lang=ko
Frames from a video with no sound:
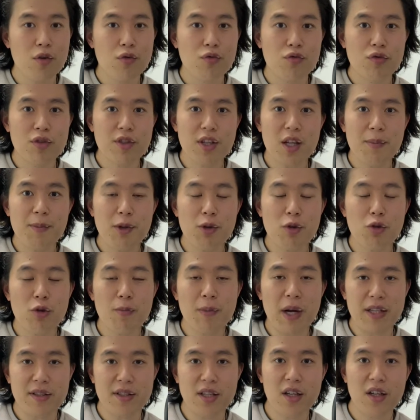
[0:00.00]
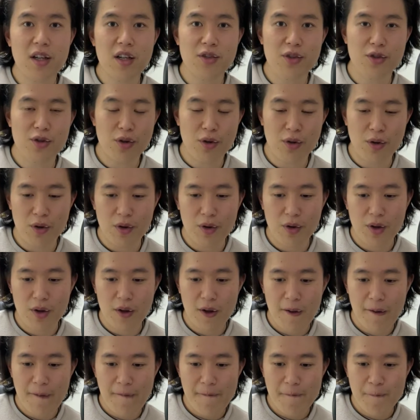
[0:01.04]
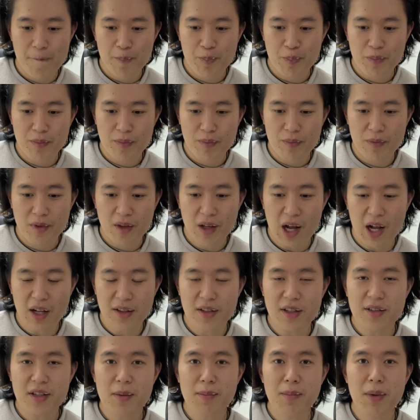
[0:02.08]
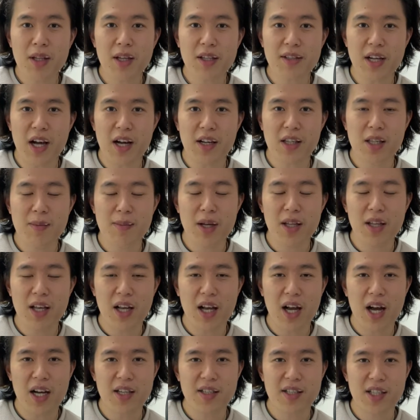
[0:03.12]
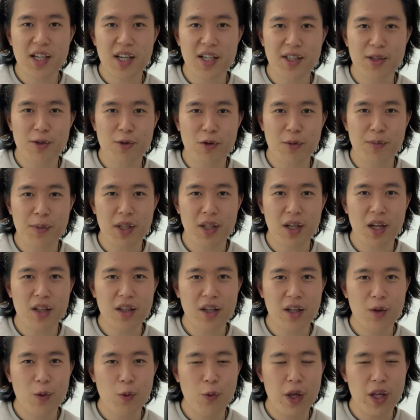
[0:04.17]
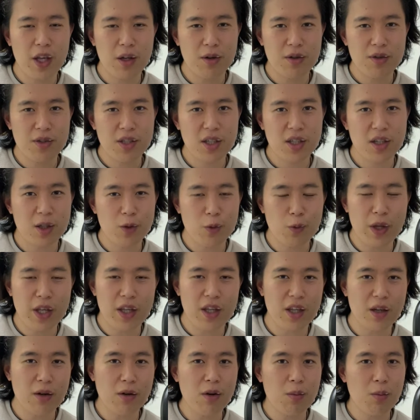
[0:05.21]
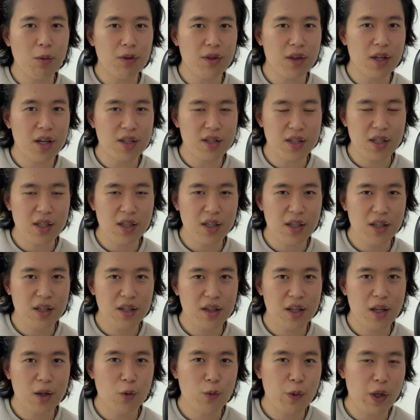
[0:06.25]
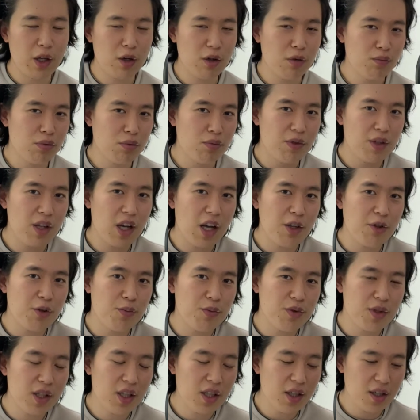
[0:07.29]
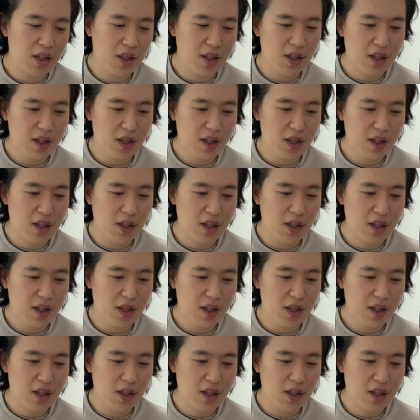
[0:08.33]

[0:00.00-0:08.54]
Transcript: 우리 삶에서도 마찬가지죠. 각자 삶마다 자기만의 가시가 있을 겁니다. 아, 나는 왜 이렇지? 나는 왜 이걸 못하지? 나는 왜 이런 부분이 아쉽지?